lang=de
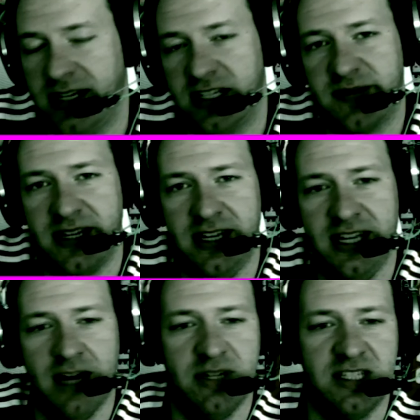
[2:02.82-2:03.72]
in der zweiten
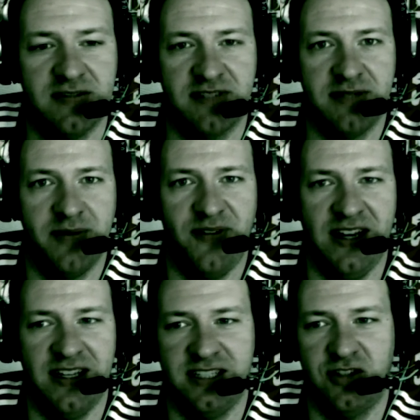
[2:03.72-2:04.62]
Liga mit sowas wie einem
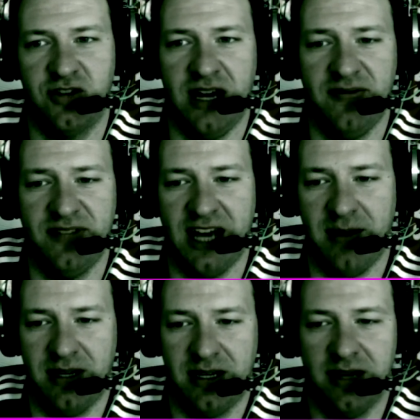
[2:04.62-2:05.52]
Fantasy Draft,
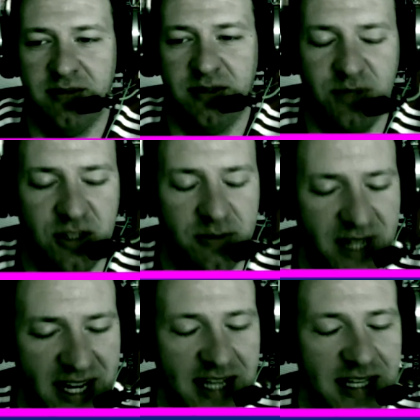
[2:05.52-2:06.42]
aber mit bestimmten
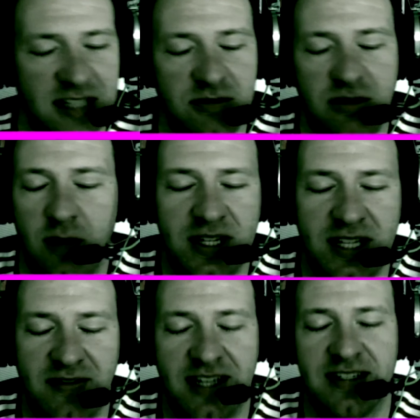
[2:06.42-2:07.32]
Regeln. Dazu komme ich
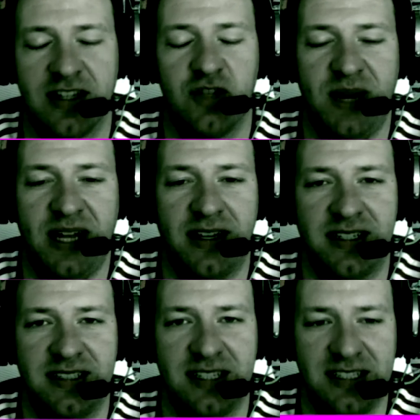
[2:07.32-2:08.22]
dann, wie gesagt, später. Das
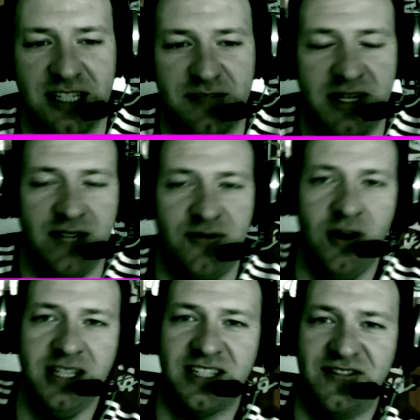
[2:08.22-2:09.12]
interessiert erstmal nicht. Für
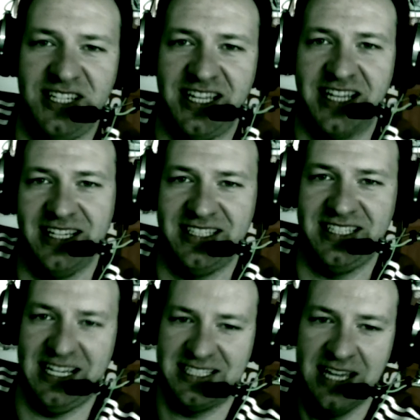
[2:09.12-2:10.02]
euch das Wichtige ist
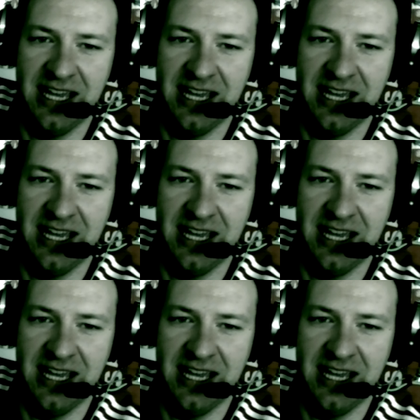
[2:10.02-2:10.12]
jetzt